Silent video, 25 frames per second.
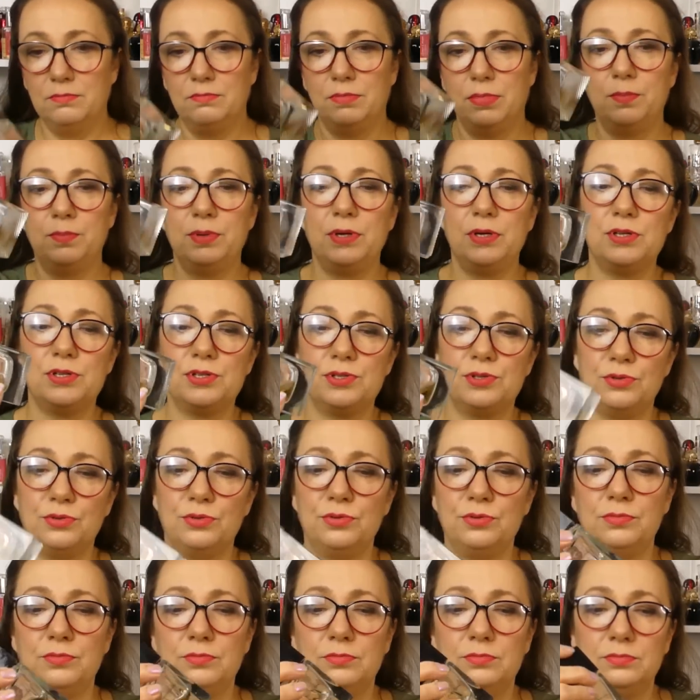po prostu
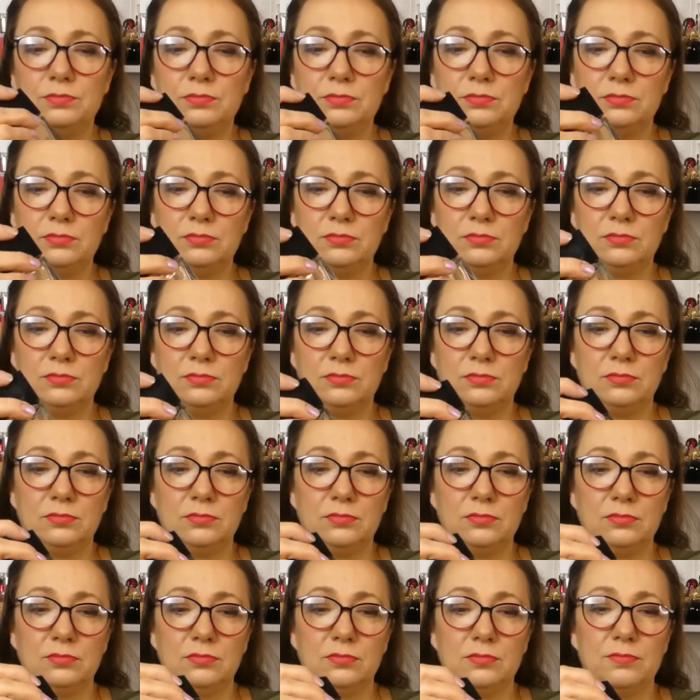
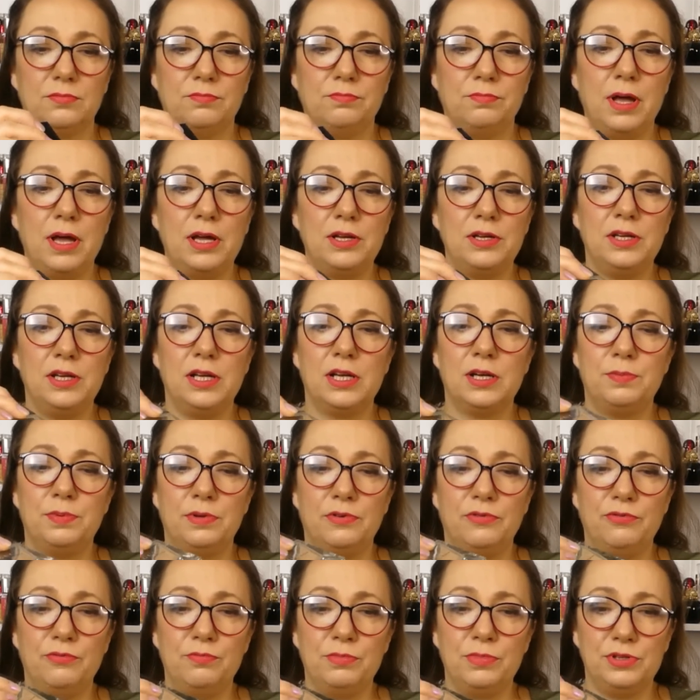pachnie jak
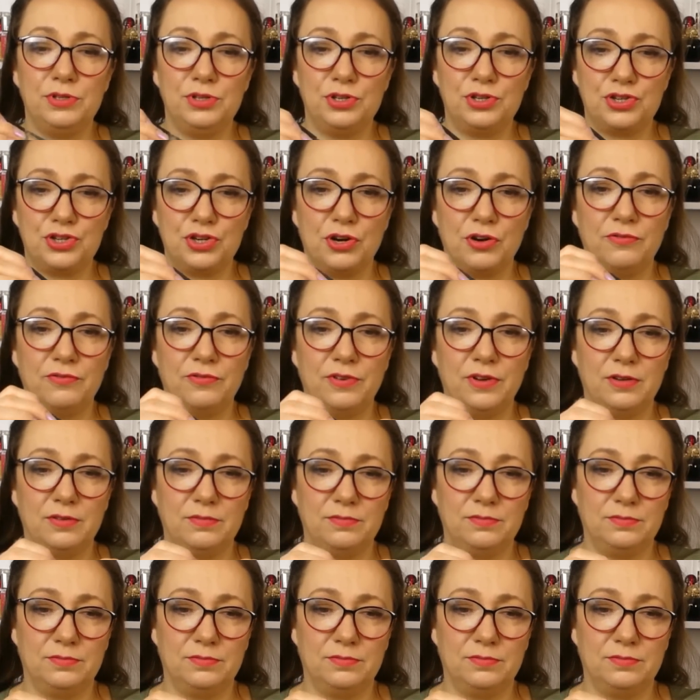perfumy niszowe.